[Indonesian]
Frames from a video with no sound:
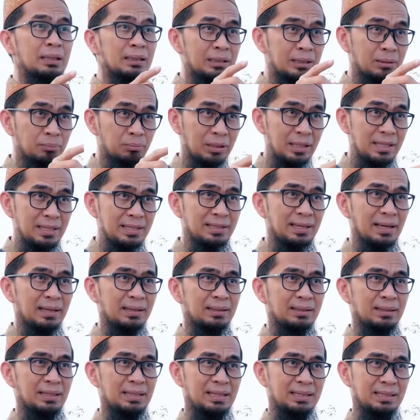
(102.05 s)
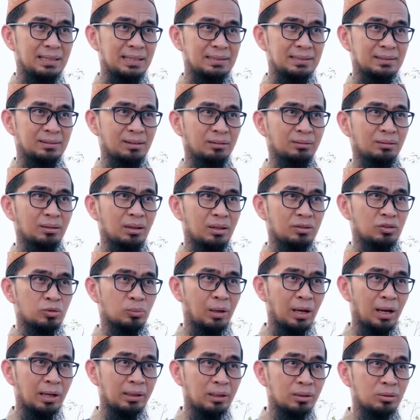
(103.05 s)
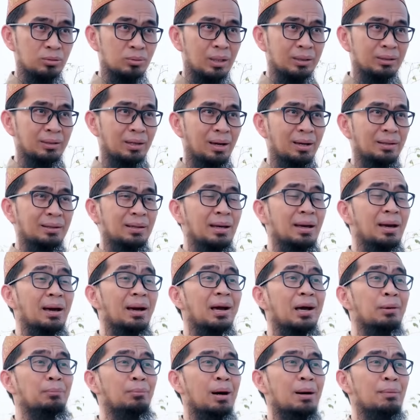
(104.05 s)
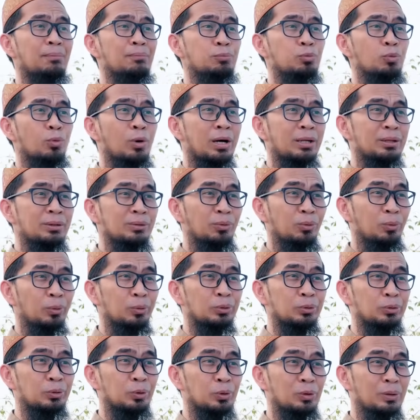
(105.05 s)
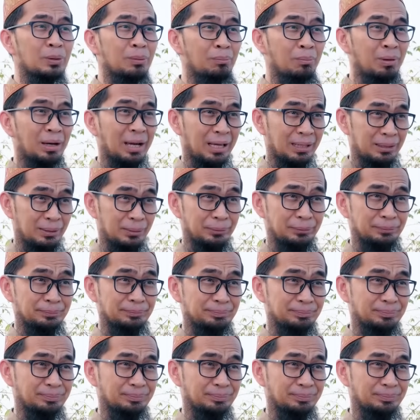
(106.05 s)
diberikan dengan izin Allah Subhanahu wa taala kemampuan untuk mengandung.